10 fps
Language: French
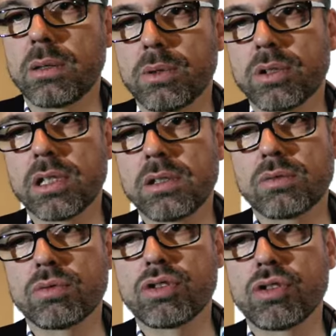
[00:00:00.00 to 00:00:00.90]
prochaine
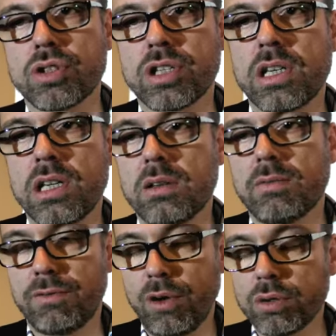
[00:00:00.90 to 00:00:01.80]
sont de changer
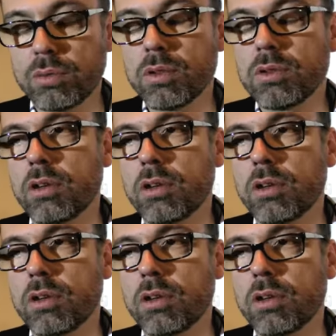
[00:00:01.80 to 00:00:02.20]
fortement